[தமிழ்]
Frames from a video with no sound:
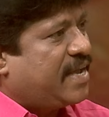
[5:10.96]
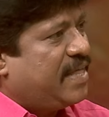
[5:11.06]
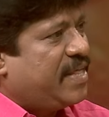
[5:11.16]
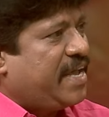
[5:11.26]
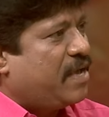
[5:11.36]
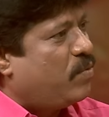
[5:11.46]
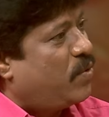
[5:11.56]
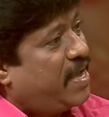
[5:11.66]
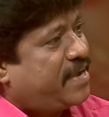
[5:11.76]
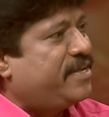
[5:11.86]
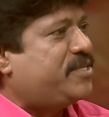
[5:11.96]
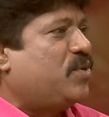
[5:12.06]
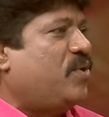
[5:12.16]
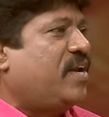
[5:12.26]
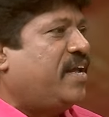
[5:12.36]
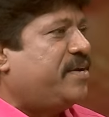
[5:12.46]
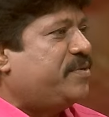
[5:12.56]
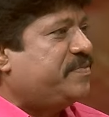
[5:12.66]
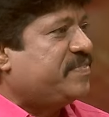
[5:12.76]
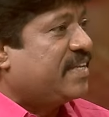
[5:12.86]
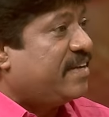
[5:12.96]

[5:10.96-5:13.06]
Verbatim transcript: கதையை உனக்கு சொல்லணும்